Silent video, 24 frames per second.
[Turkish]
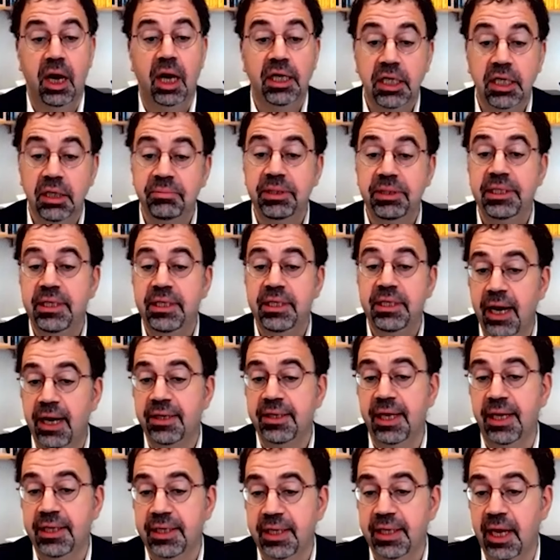akımın
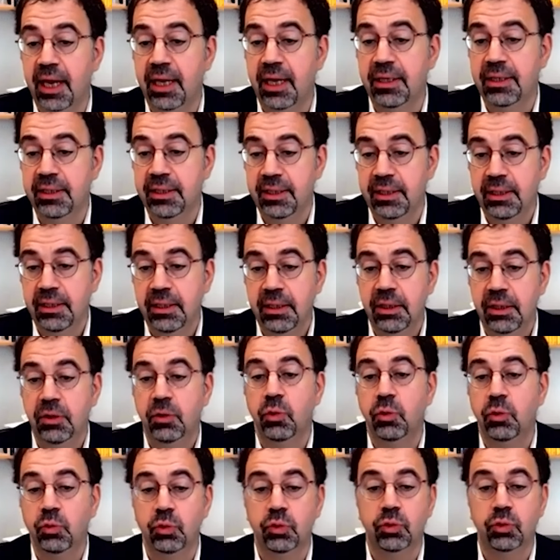nereden geldiği
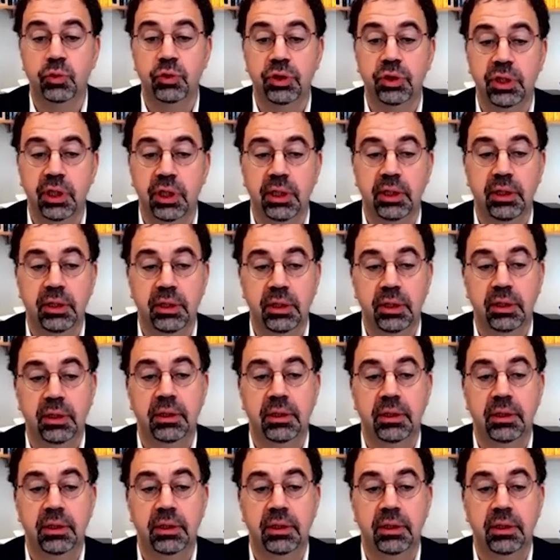konusunda